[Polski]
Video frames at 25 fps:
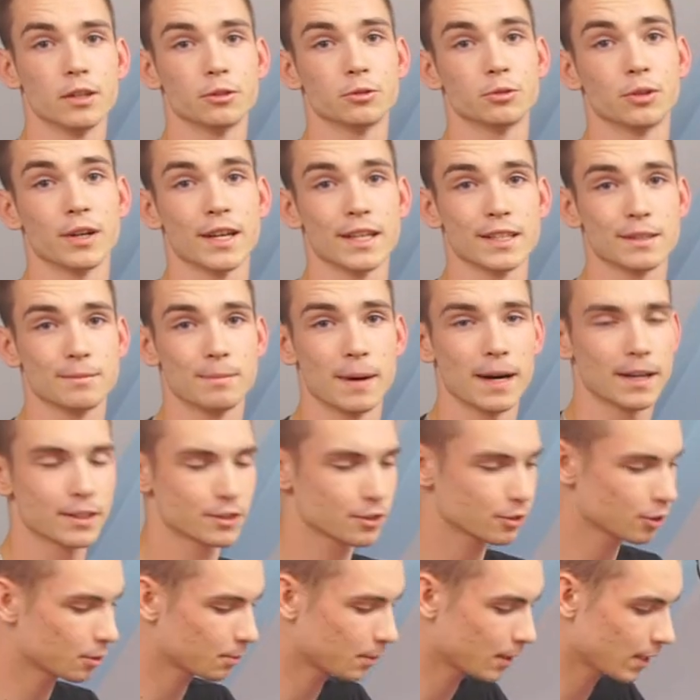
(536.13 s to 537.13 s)
które jest
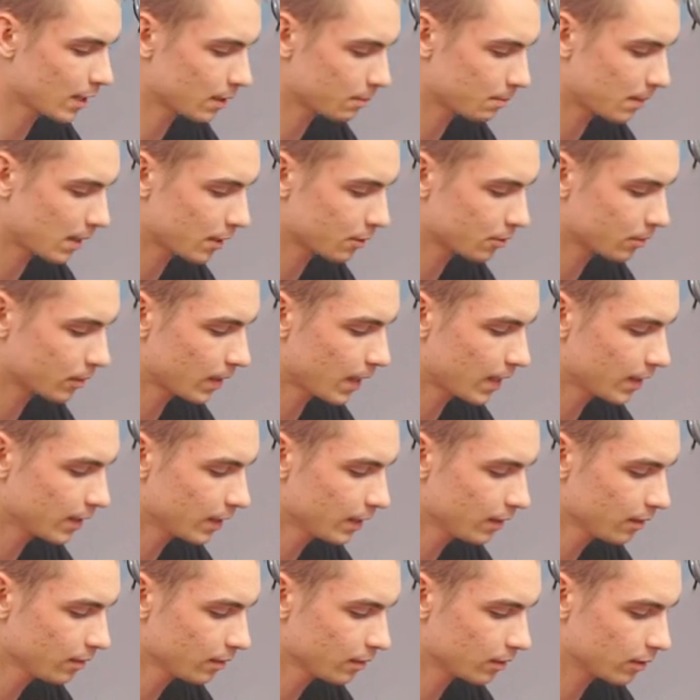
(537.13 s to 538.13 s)
bardzo dobre, jest bardzo
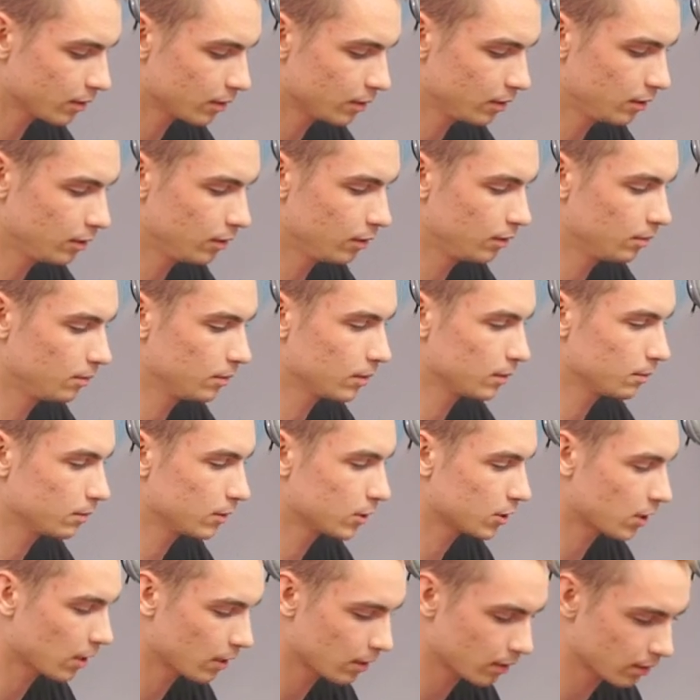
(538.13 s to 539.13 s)
tanie i
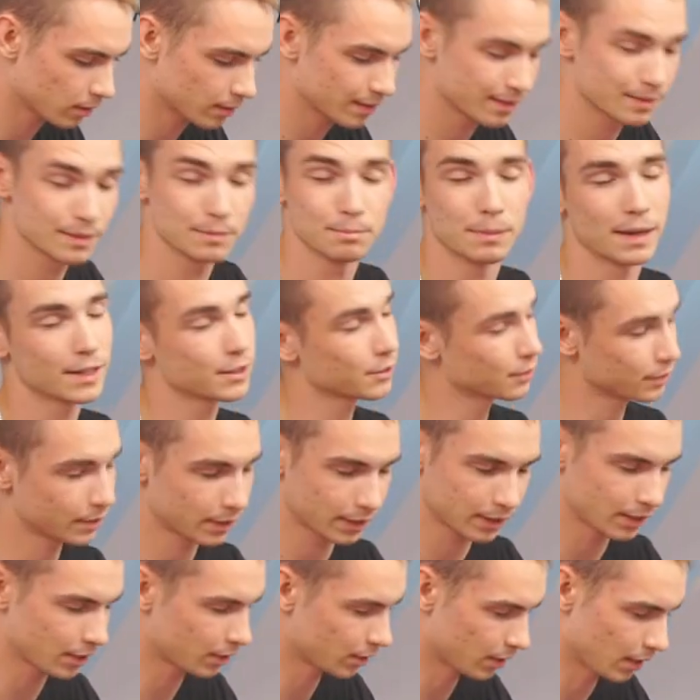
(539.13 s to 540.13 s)
bardzo
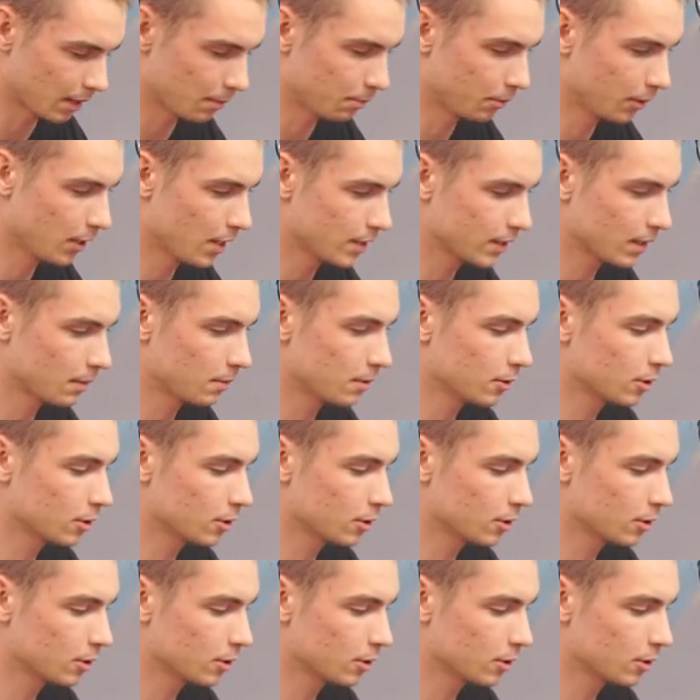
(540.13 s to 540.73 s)
serdecznie je polecam.